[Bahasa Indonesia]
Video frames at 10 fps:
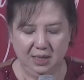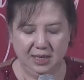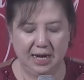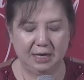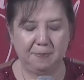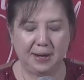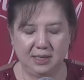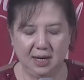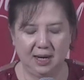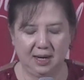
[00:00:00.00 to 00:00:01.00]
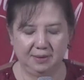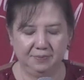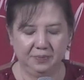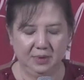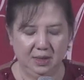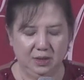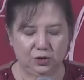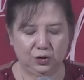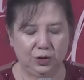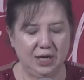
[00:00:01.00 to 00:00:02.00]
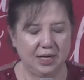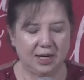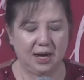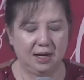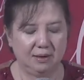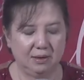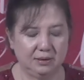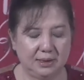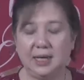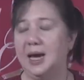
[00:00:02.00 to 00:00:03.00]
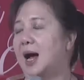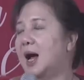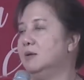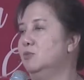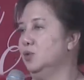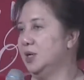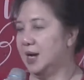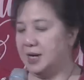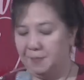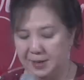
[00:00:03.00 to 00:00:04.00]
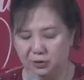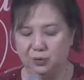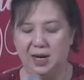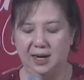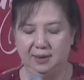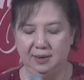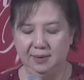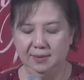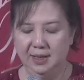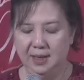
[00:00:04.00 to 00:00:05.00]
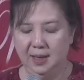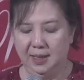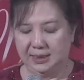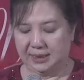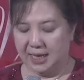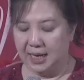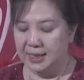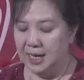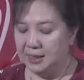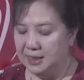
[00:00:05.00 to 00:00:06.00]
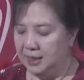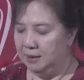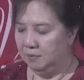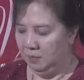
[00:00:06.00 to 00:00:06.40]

daripada saudara teriakanmu di hadapan Tuhan. Sekali lagi,